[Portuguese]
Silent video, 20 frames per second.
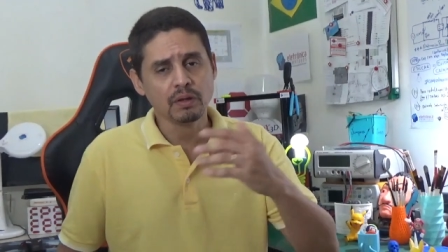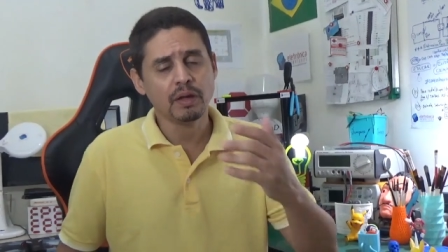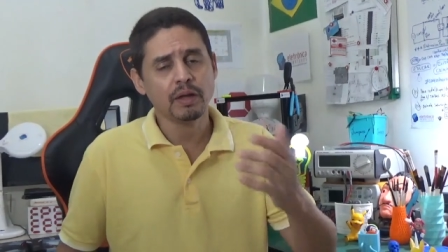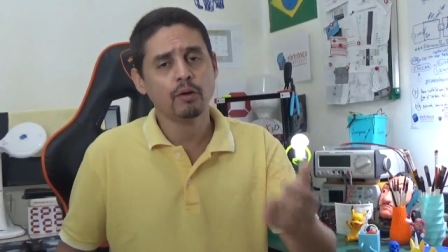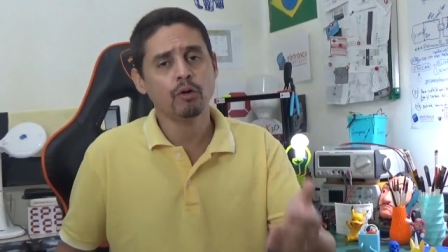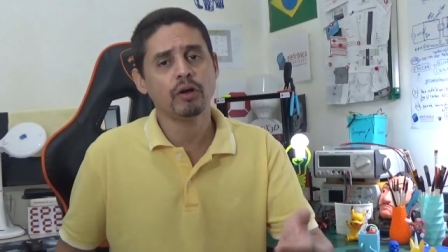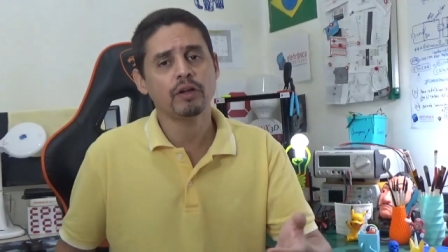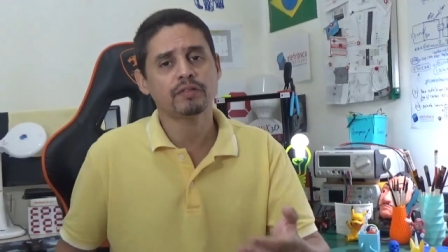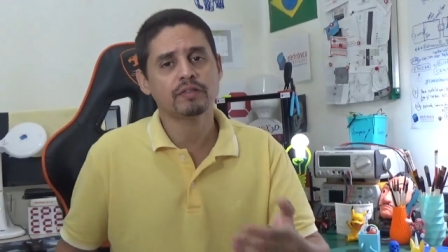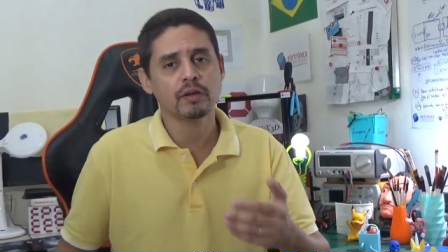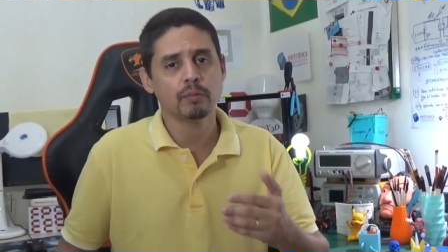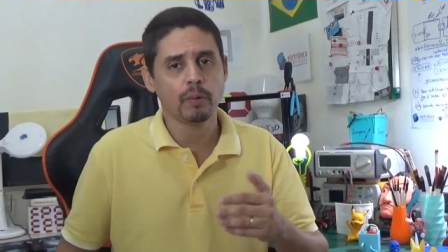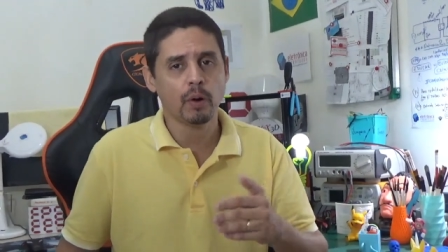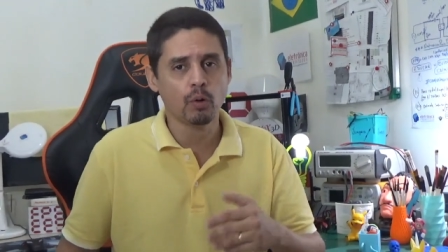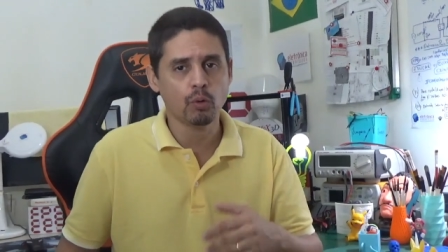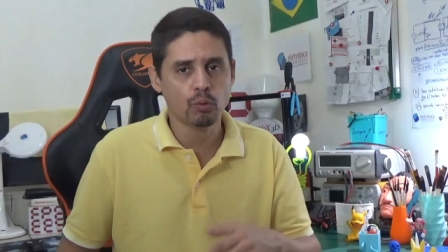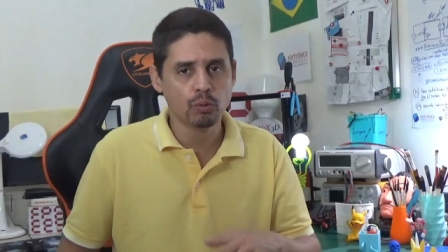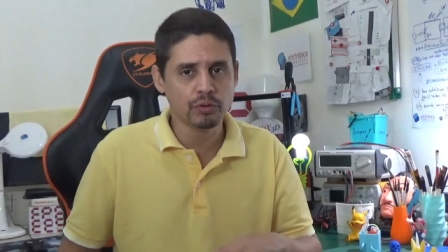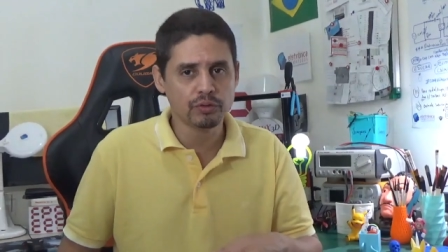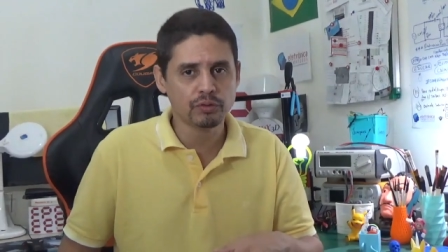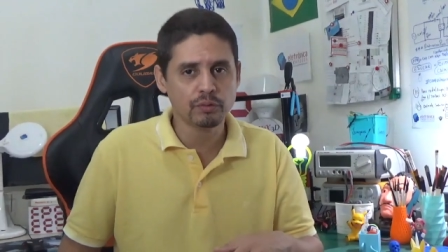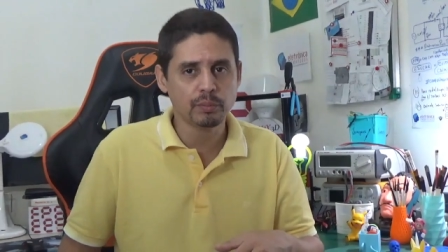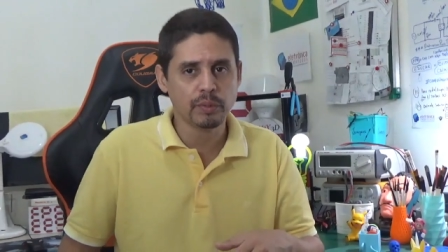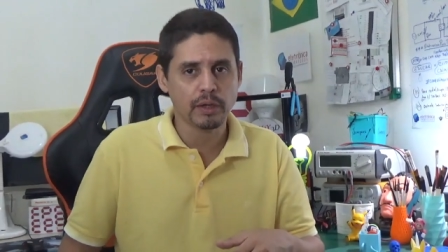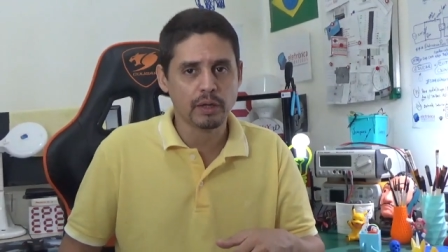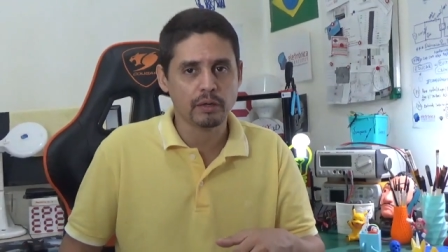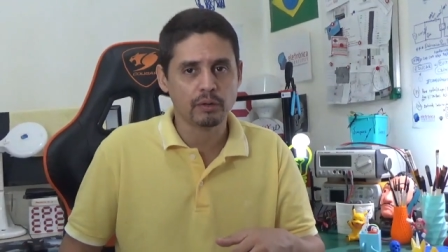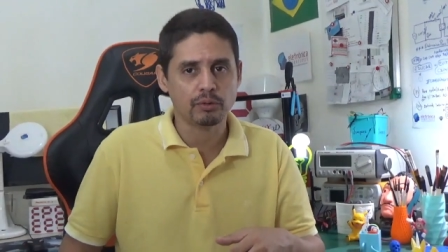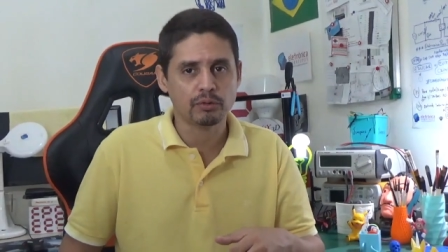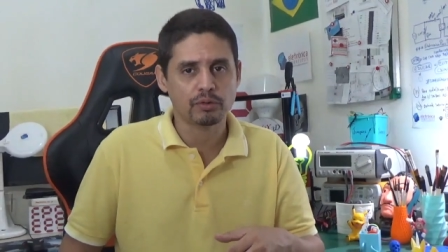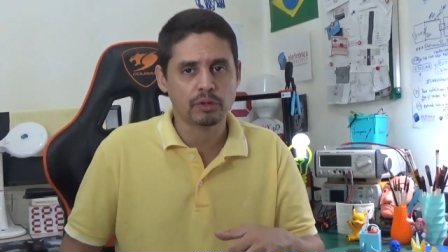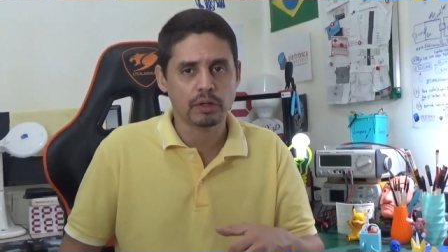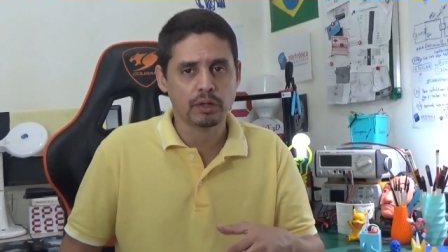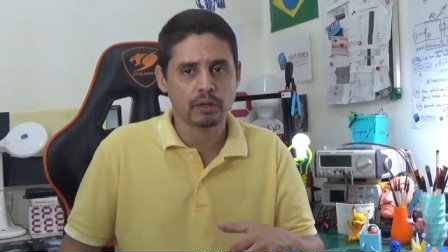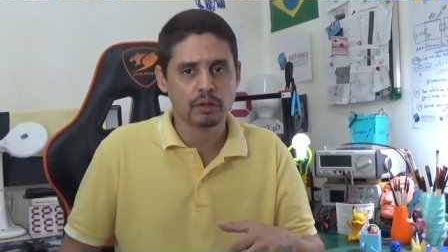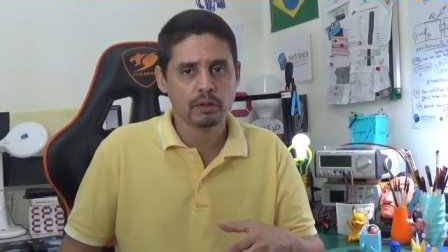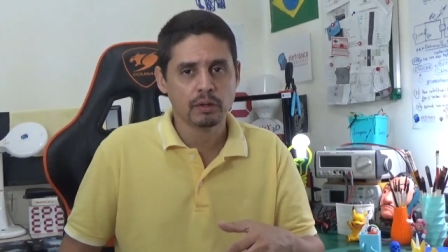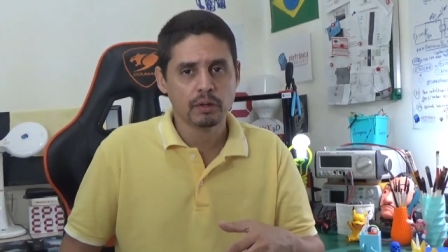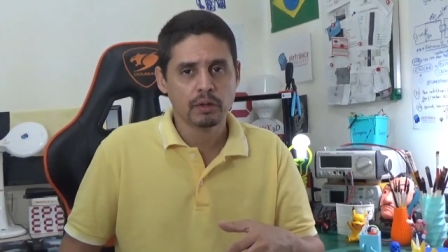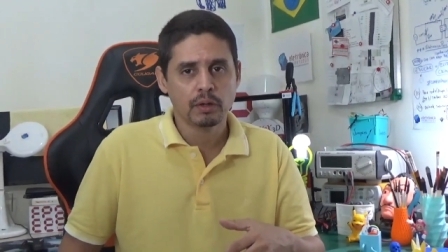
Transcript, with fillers: eu recebo alguns e-mails, né?